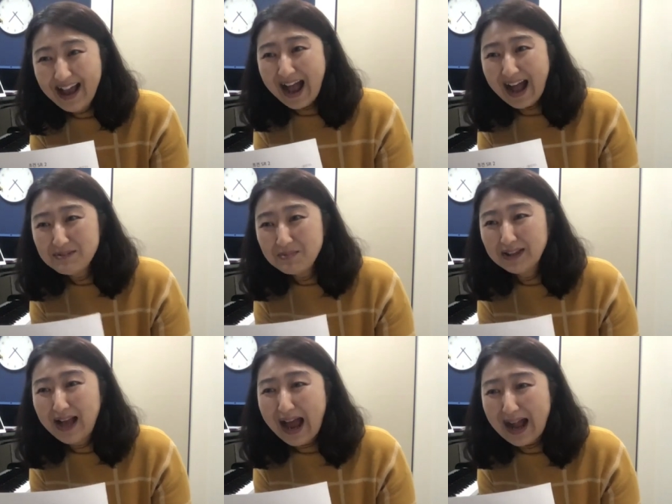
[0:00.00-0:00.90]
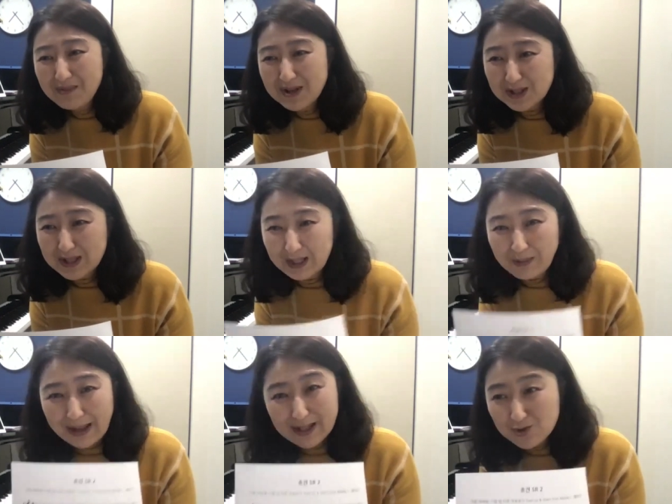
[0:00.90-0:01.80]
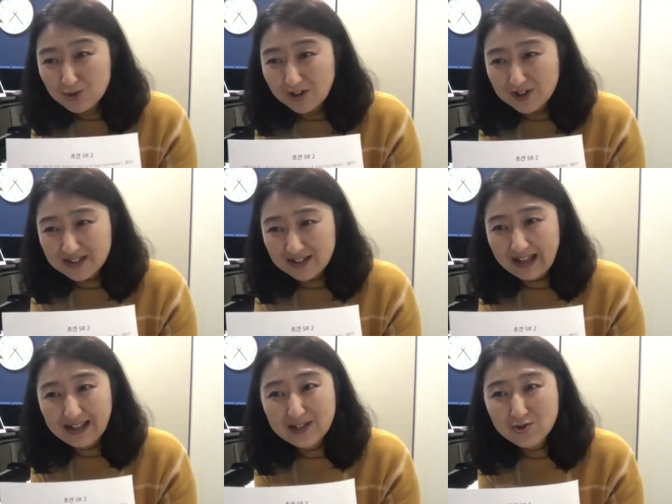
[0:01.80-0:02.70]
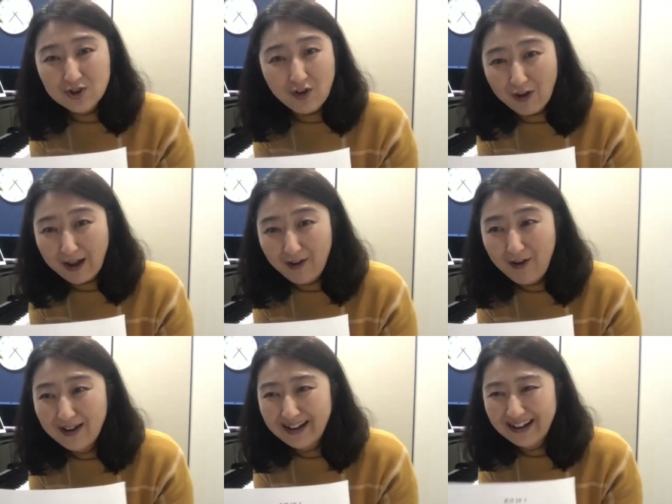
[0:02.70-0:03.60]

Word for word: 아니면 알면서 대답 안 해주는 것, 안 해주는 건가요?